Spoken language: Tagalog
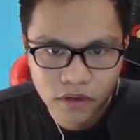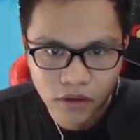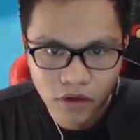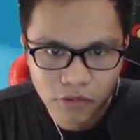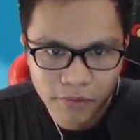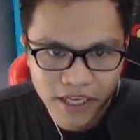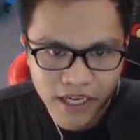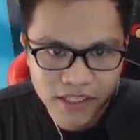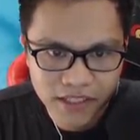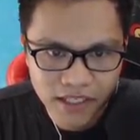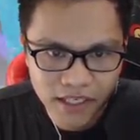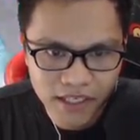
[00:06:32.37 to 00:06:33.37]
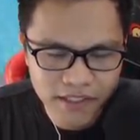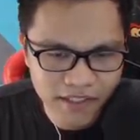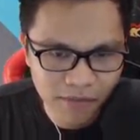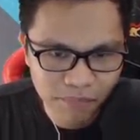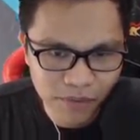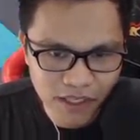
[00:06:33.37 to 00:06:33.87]
Oh my god,
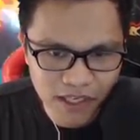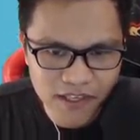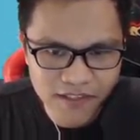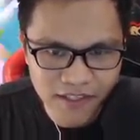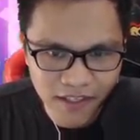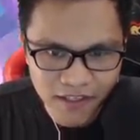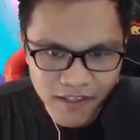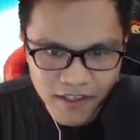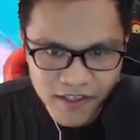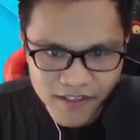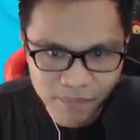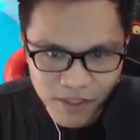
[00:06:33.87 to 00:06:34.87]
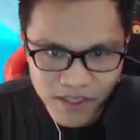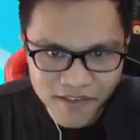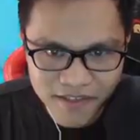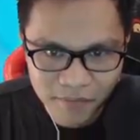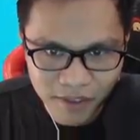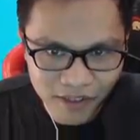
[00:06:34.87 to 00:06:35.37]
easy peasy. Easy
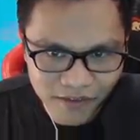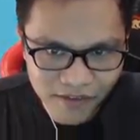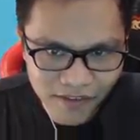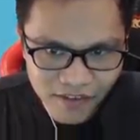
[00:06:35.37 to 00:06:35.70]
peasy, man.